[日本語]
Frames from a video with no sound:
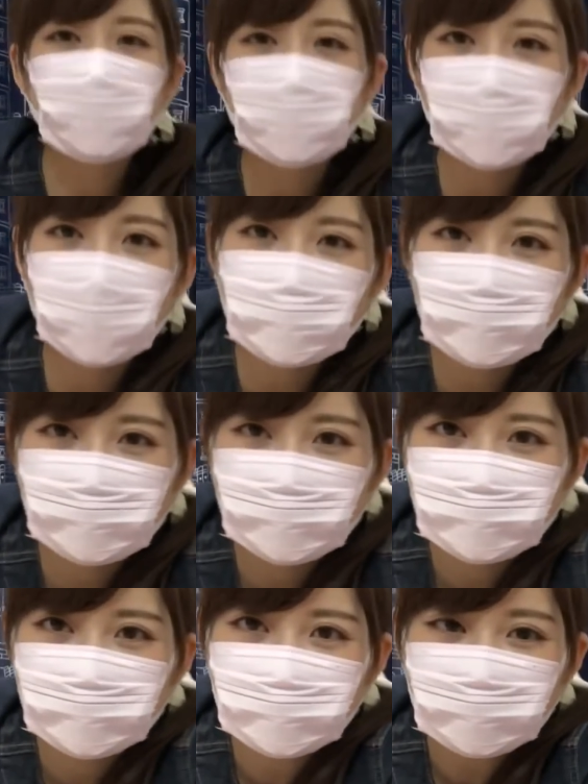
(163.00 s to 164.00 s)
これこれ
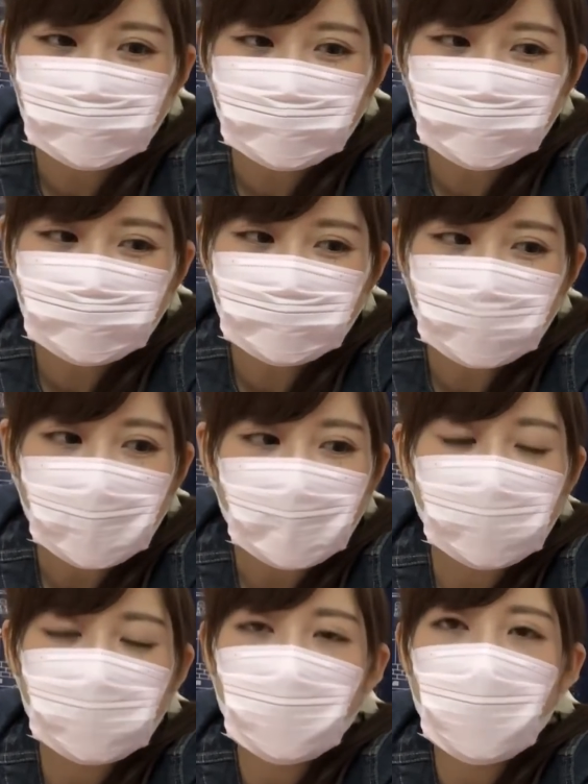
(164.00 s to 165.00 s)

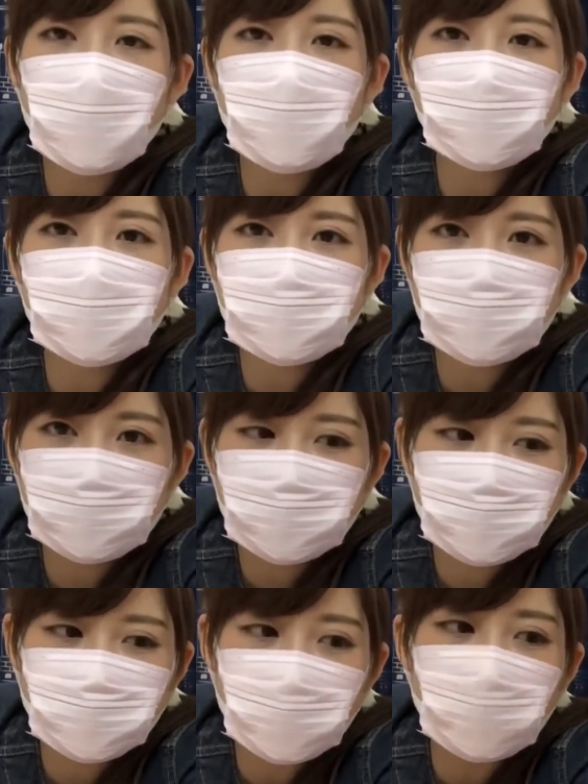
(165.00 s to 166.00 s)
えー、
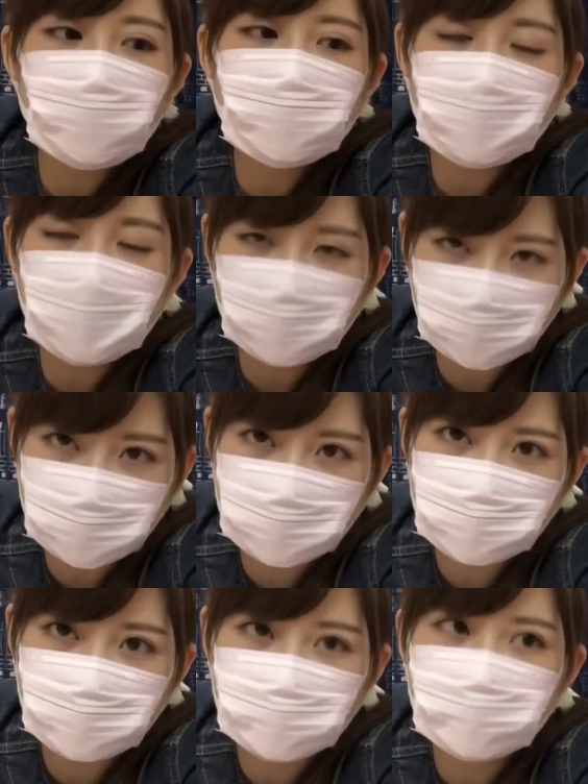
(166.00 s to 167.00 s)

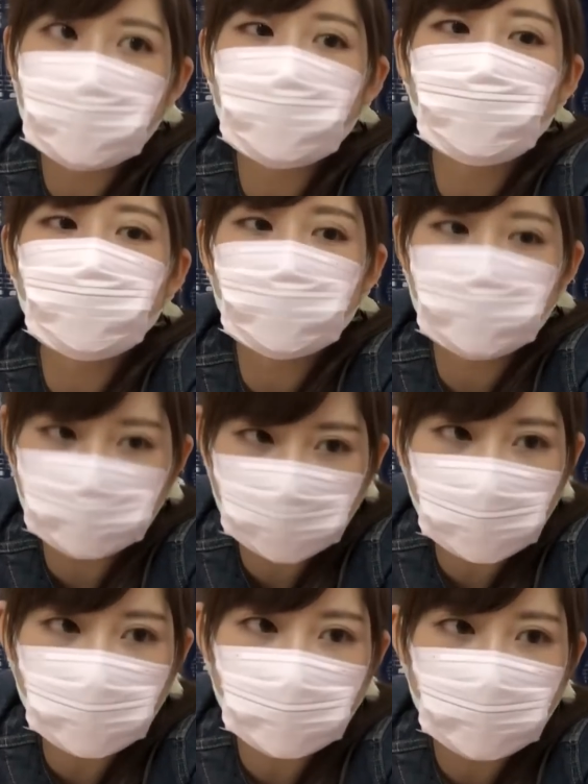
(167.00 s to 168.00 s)
ココナッツチョコスティックスって言ってっ
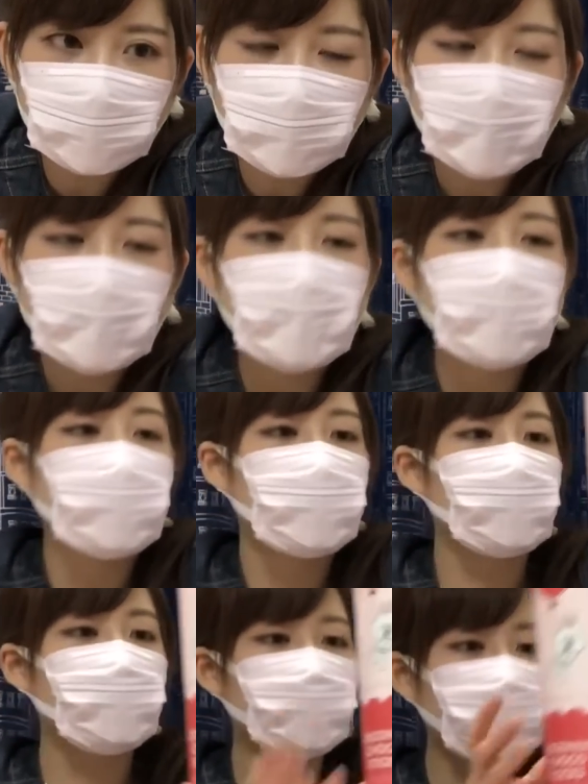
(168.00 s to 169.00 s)
て
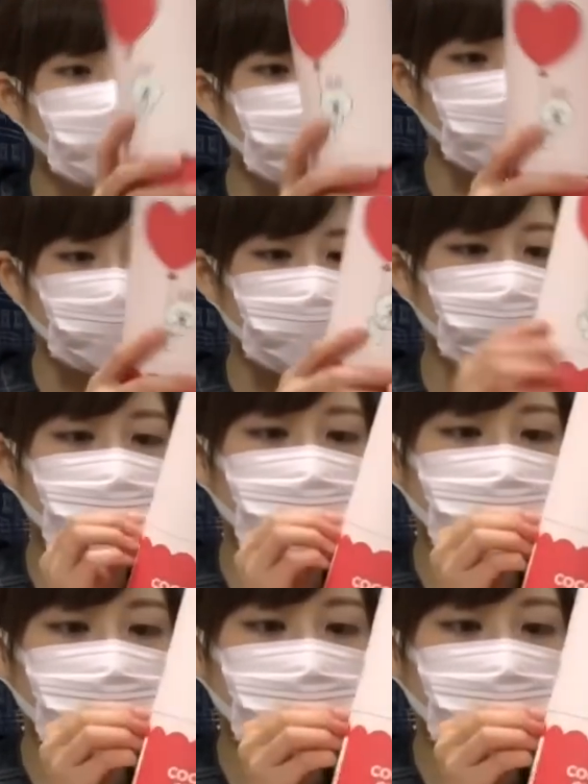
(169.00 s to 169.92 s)
えっ、ー、と中開けていいか